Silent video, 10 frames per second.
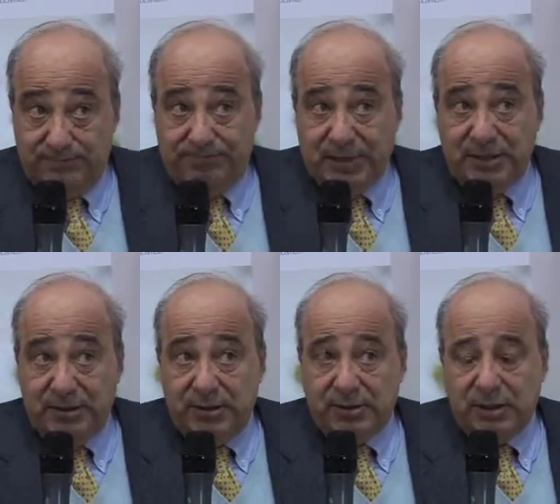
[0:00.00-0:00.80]
per
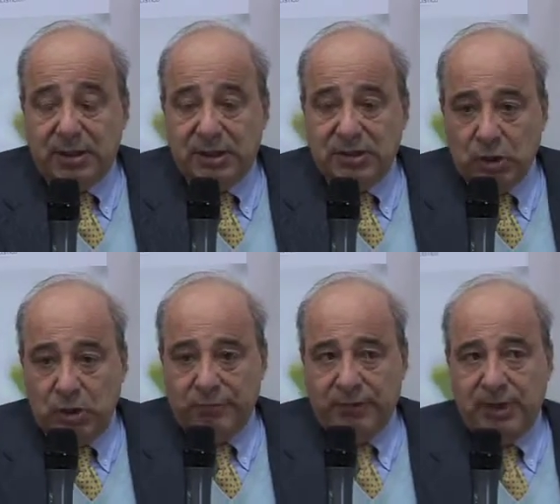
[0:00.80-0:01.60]

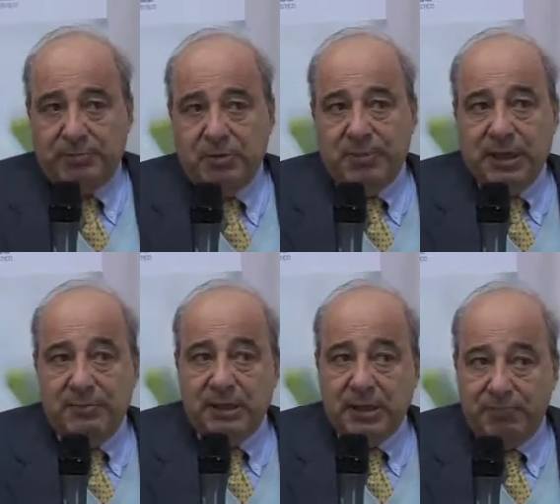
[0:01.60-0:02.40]
risolvere i
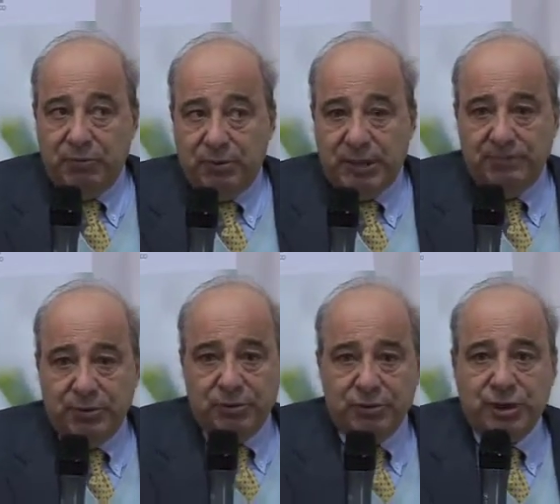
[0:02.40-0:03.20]
problemi che un
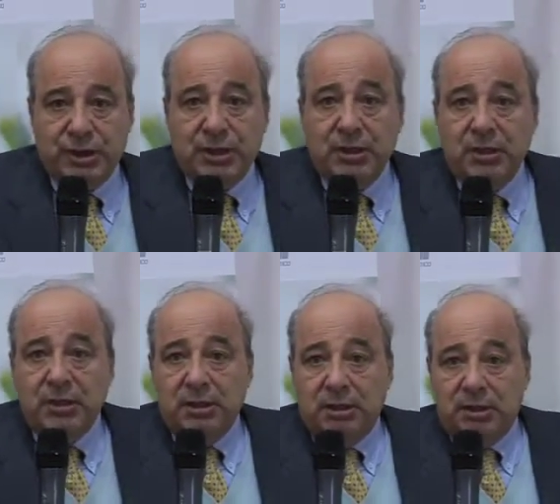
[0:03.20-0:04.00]
tempo non c'era.
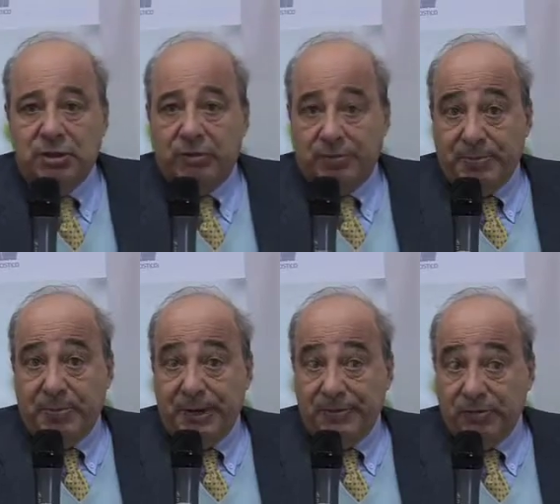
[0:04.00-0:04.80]
Risolvere i
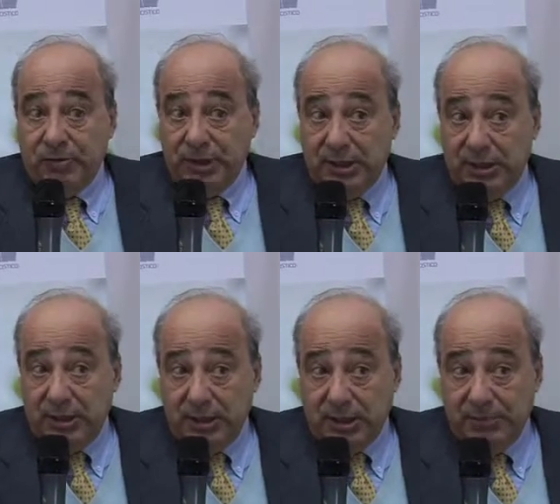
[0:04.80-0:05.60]
problemi vuol
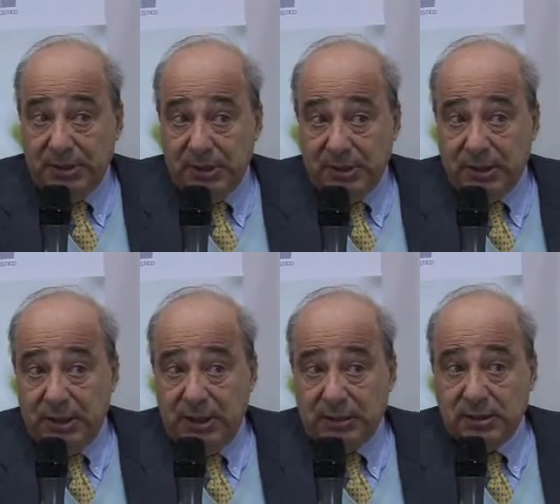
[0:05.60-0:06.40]
dire capire
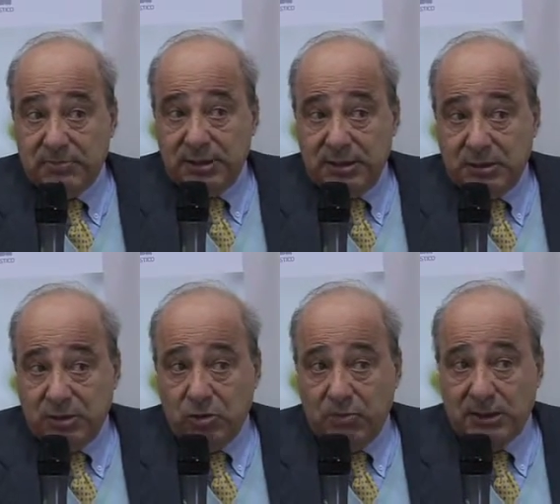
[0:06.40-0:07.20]
chi la trasmette,
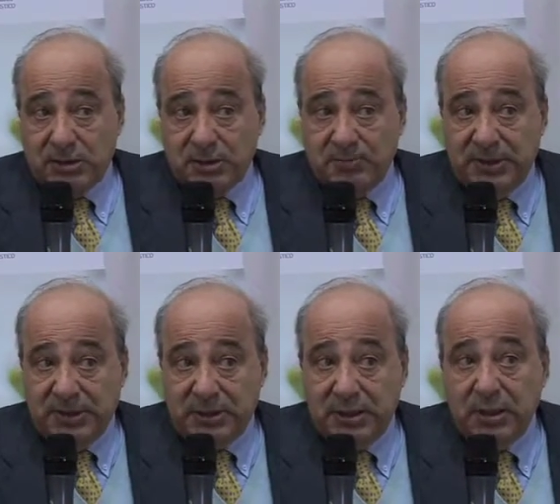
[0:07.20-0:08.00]
come la
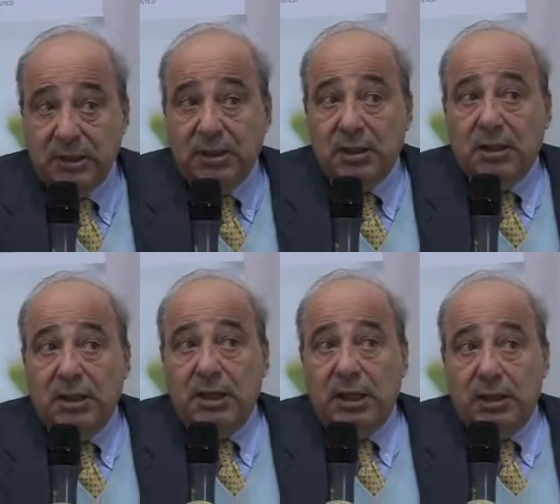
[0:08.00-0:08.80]
trasmette
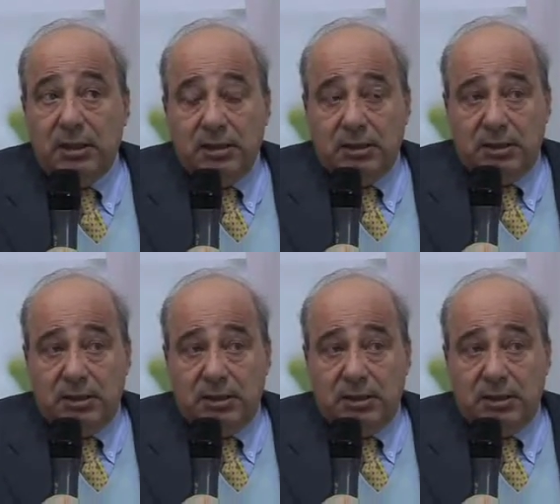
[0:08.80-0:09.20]
e